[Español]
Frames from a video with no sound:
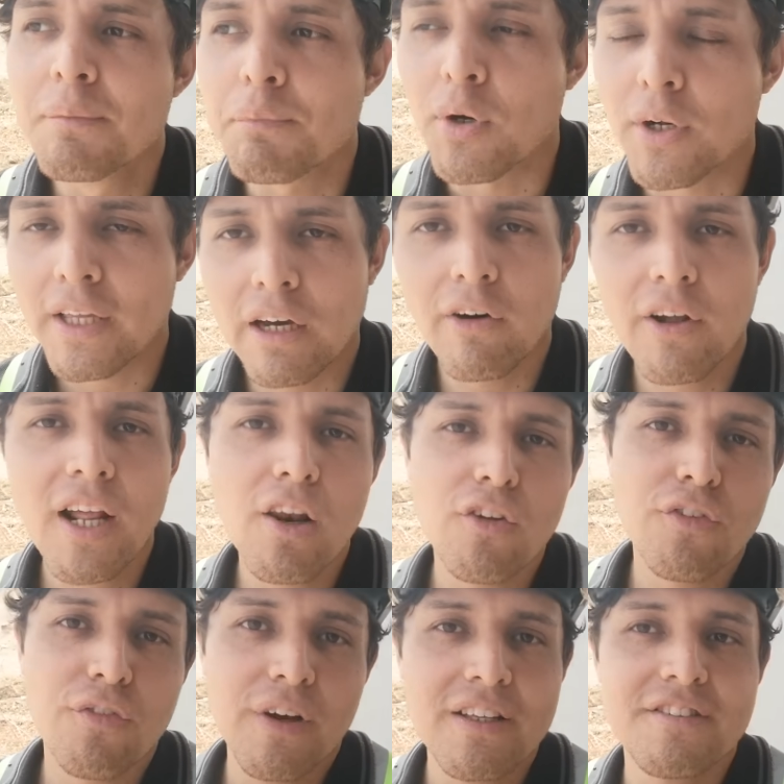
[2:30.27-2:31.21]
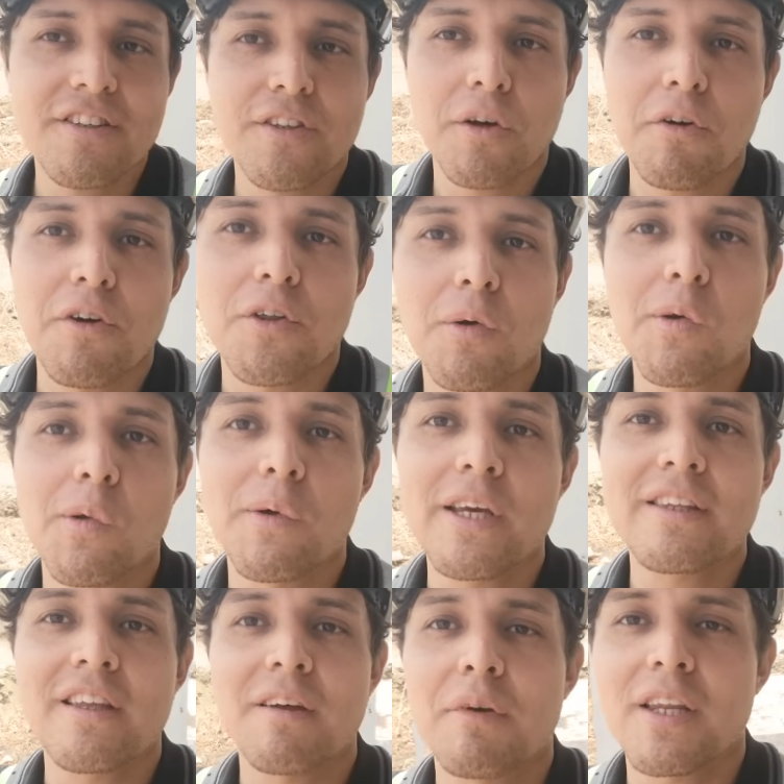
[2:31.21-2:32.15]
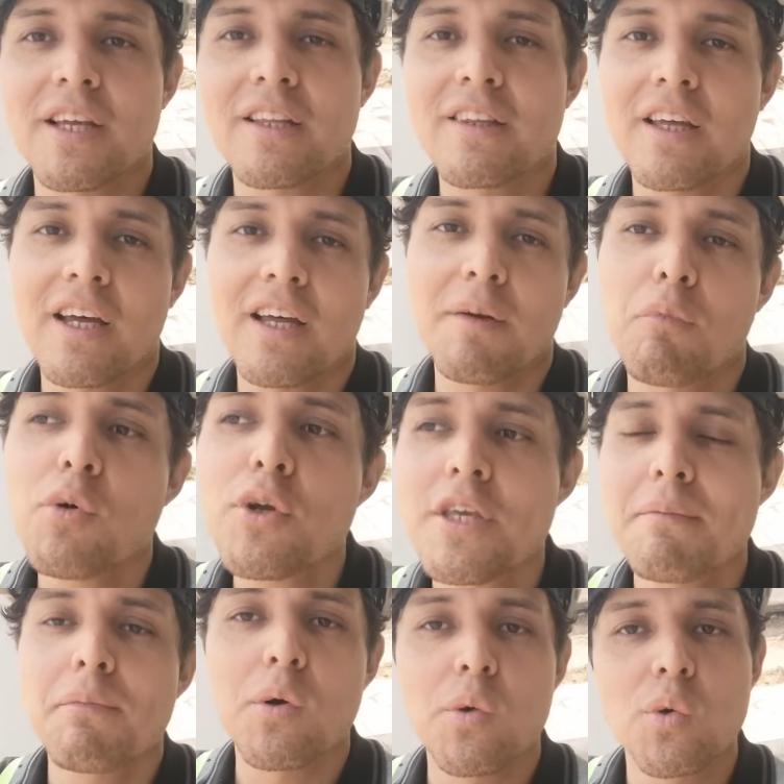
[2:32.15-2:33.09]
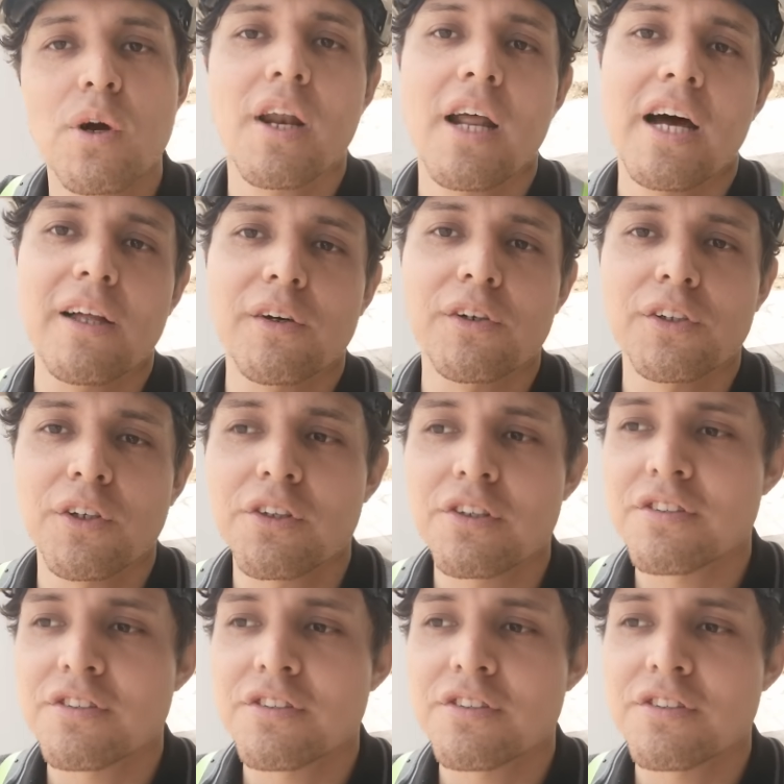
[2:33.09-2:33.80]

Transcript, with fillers: Porque ahora los fans de WWE también están muy involucrados, ¿no?